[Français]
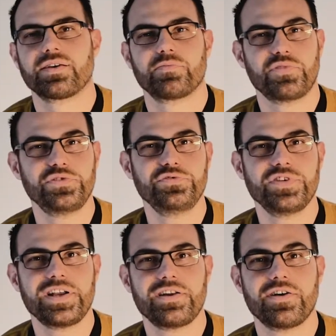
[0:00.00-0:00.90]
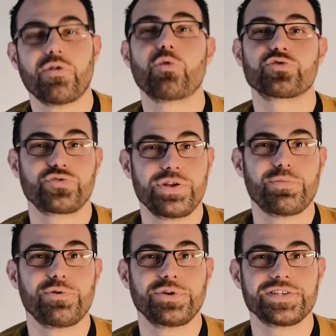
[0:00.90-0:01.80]
Bonne nouvelle, on joue les
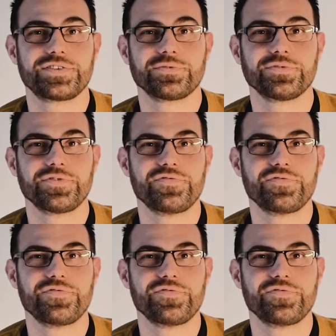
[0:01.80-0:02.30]
prolongations.